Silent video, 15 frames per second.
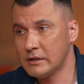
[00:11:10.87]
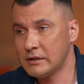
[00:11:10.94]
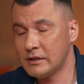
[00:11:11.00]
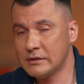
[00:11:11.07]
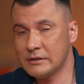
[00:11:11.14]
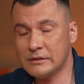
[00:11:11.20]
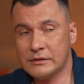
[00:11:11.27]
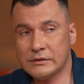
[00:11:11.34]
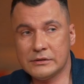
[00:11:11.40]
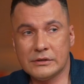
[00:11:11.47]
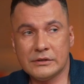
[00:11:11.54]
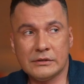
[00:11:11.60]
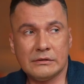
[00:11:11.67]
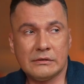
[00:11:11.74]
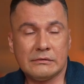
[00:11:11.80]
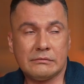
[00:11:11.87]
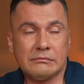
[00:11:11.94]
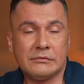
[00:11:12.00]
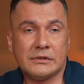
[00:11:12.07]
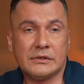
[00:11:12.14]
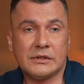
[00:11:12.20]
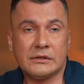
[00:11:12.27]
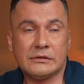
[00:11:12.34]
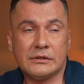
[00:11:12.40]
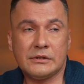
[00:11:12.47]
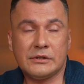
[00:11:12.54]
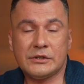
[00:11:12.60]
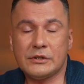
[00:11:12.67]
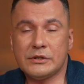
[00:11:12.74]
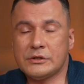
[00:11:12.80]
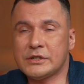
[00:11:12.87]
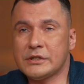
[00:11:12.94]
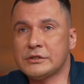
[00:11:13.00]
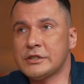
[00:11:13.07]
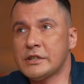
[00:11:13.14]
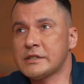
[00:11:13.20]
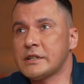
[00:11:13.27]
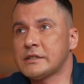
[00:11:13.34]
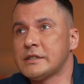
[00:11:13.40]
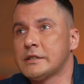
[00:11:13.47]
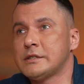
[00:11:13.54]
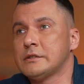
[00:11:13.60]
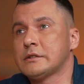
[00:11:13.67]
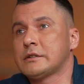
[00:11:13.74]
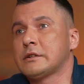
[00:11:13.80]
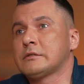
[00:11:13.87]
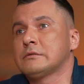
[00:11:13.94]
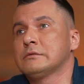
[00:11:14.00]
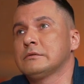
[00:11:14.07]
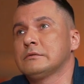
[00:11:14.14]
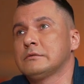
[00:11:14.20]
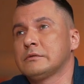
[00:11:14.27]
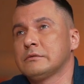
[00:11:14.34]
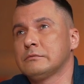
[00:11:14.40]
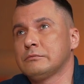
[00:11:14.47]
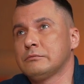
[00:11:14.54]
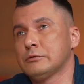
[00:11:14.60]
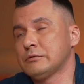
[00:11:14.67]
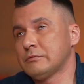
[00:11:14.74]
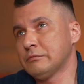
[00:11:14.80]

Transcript: Э, и, и, и, и сейчас касательно, как, вот,